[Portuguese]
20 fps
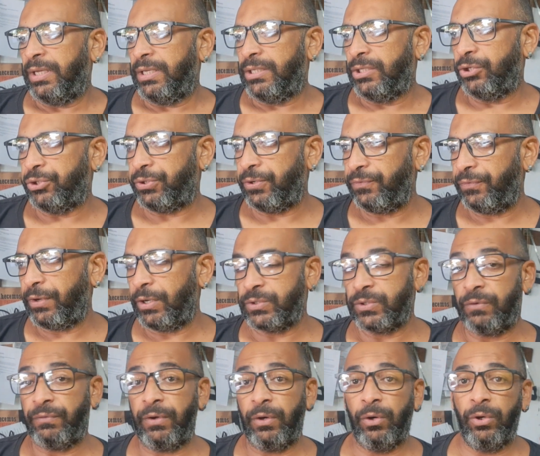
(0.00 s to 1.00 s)
e eu tive que
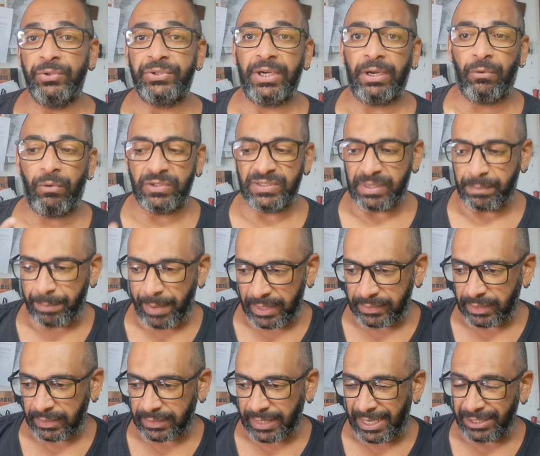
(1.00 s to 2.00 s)
resolver outra coisa na
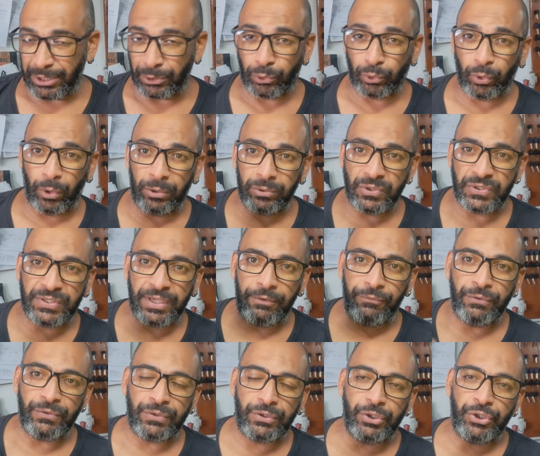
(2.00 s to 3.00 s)
parte da tarde. E todo o
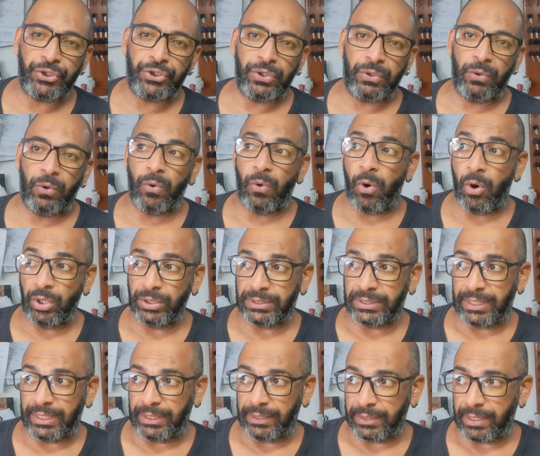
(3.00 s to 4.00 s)
serviço que chegou
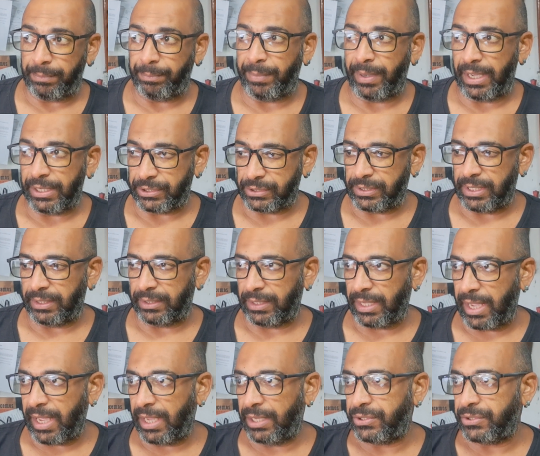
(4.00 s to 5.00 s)
ontem na parte da
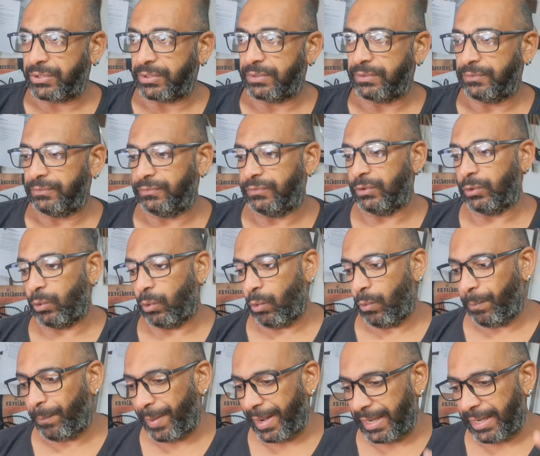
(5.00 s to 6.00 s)
tarde
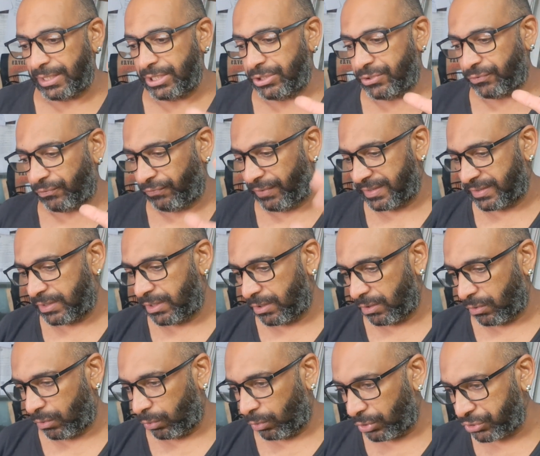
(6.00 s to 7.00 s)
ficou para a gente fazer
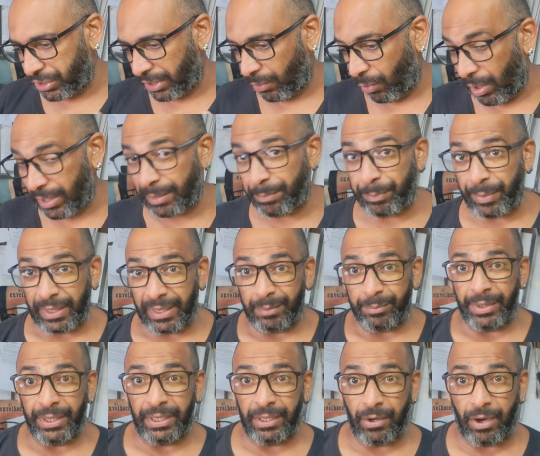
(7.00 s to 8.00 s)
hoje, agora pela
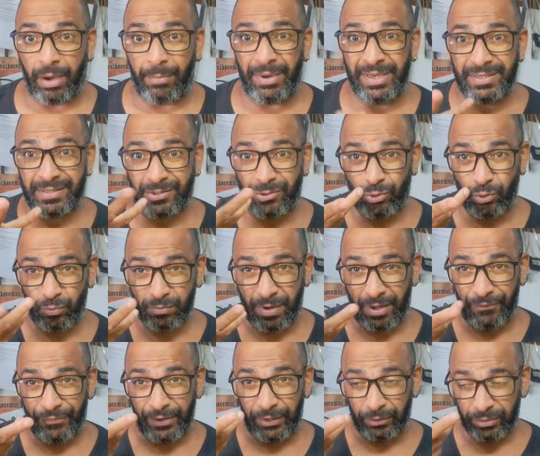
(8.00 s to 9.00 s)
manhã, ó, mas
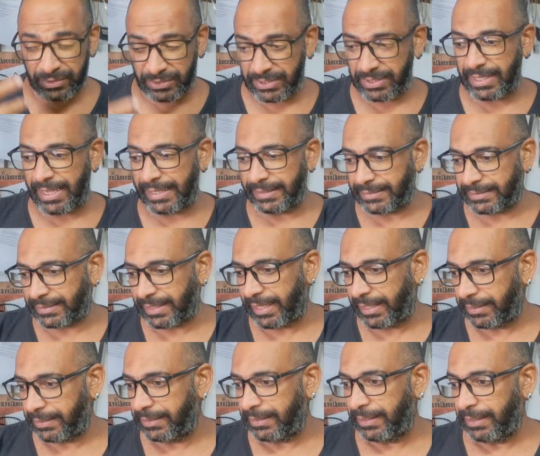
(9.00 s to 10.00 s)
numa velocidade,
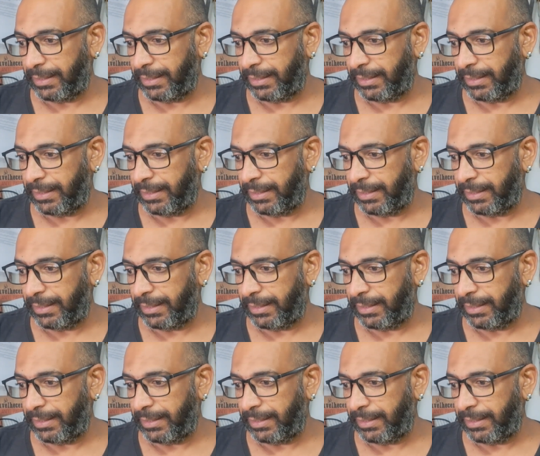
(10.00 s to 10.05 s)
tá?